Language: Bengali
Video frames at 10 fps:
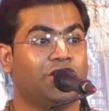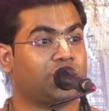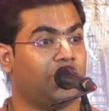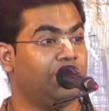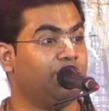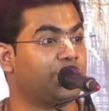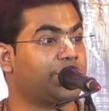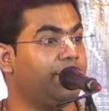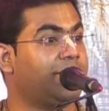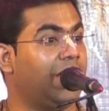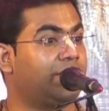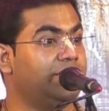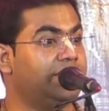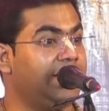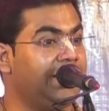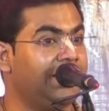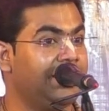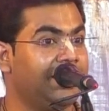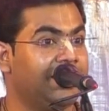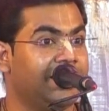স্বয়ং বৈষ্ণবের ঠাকুর যিনি
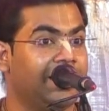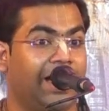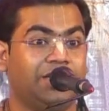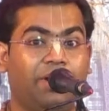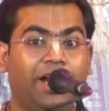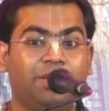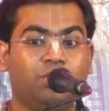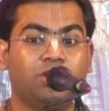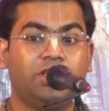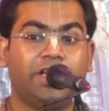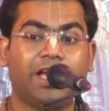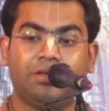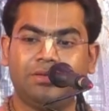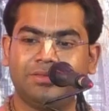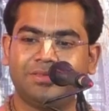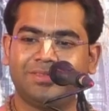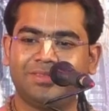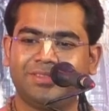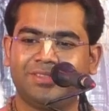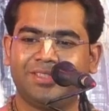আজ মায়ের মন্দিরে কেন
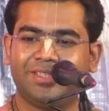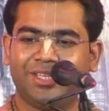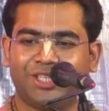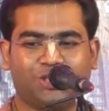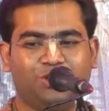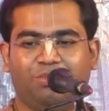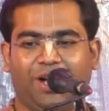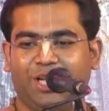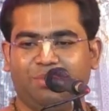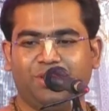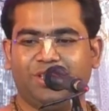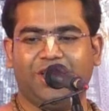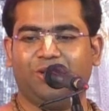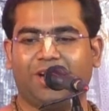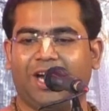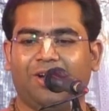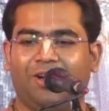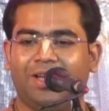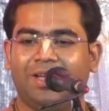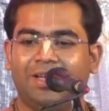শুধু মায়ের মন্দিরে ঢোকা
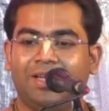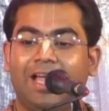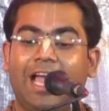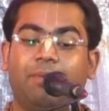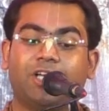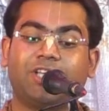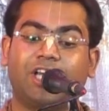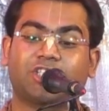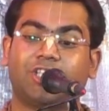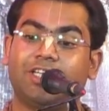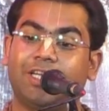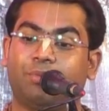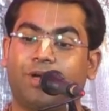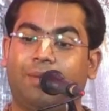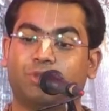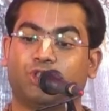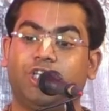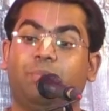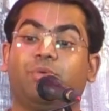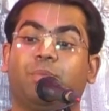নয় একবার সাষ্টাঙ্গে প্রণাম
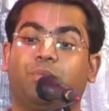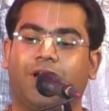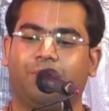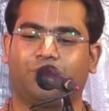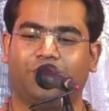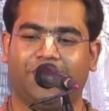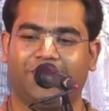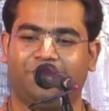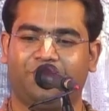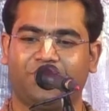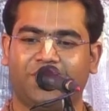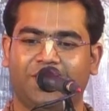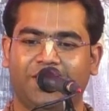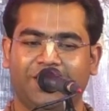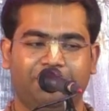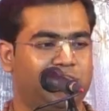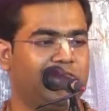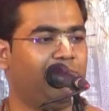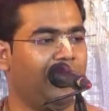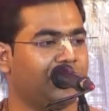শুয়ে পড়ে প্রণাম করলেন
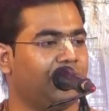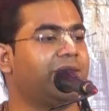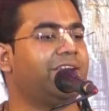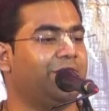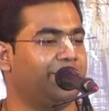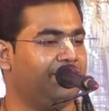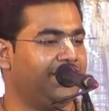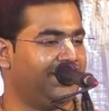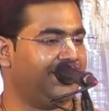পিছনে ভক্তগণ কি করবে